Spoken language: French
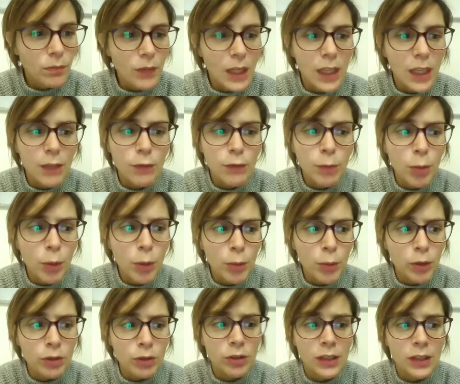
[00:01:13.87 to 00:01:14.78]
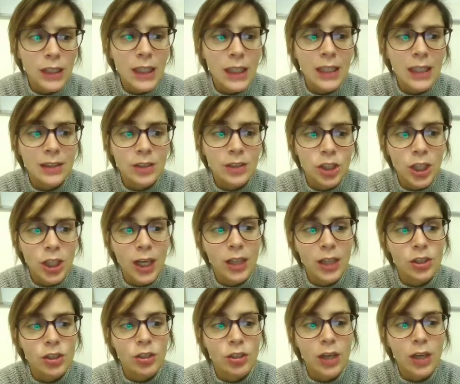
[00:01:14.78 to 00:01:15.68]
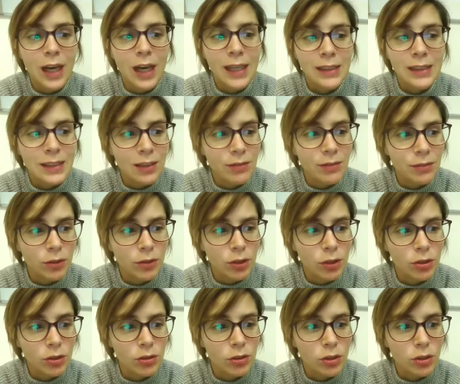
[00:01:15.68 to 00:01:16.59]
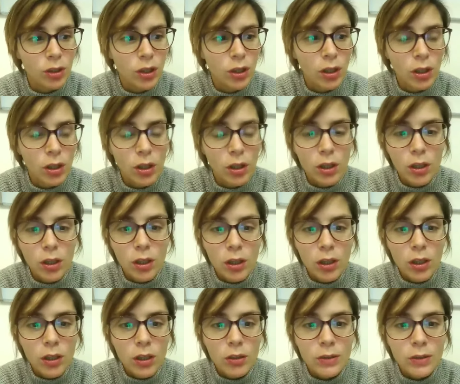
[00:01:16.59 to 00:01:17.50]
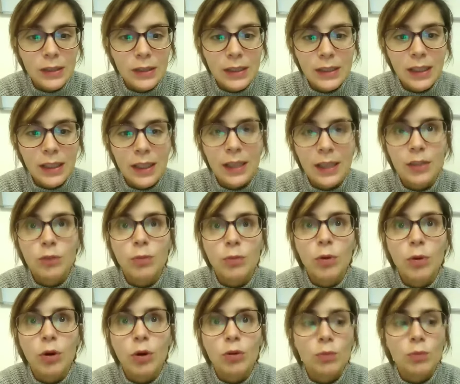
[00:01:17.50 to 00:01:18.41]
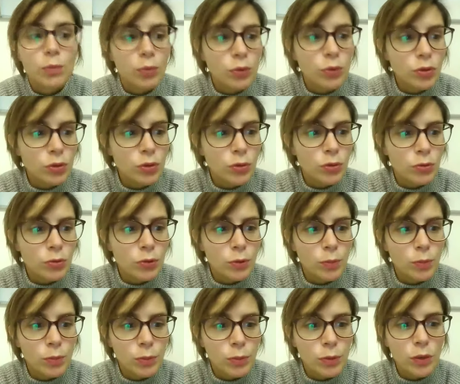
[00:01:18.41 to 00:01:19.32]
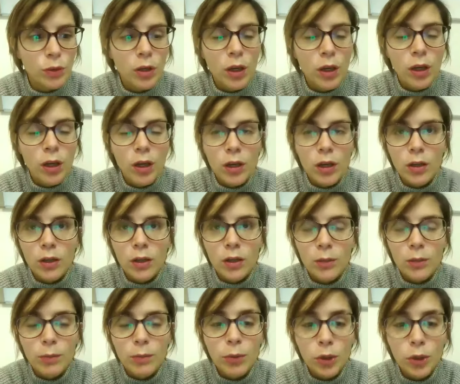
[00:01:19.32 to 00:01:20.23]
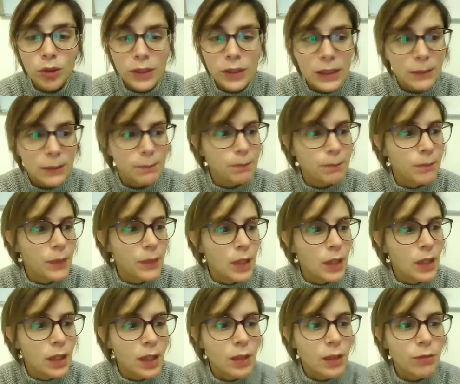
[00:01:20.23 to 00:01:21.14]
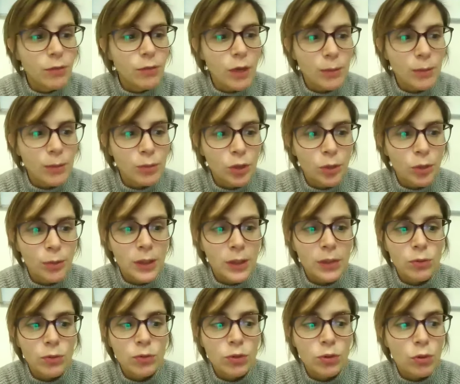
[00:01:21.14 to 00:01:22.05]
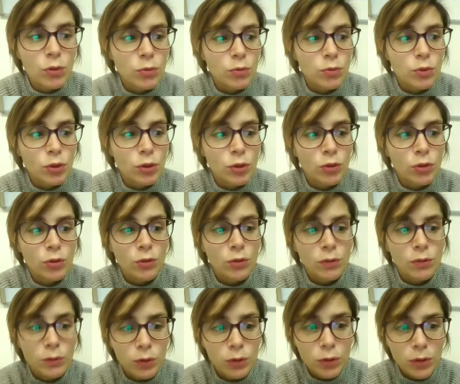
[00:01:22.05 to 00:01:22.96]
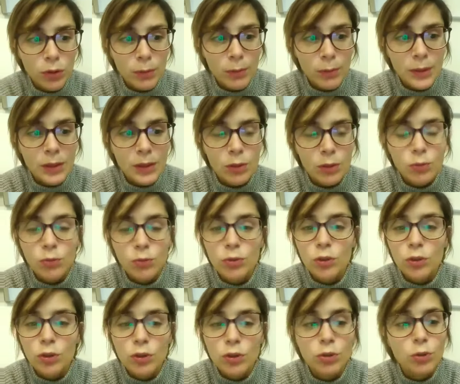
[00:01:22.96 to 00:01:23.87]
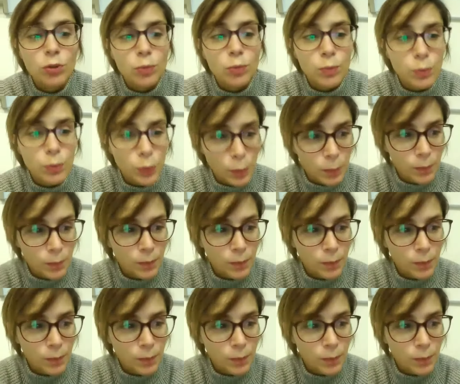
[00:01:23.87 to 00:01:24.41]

Il faut proportionner la charge à sa force. Donc ça ne sert à rien de prendre plus qu'on ne peut euh, porter. Il faut absorber non selon ce que tu veux, mais selon ce que tu peux.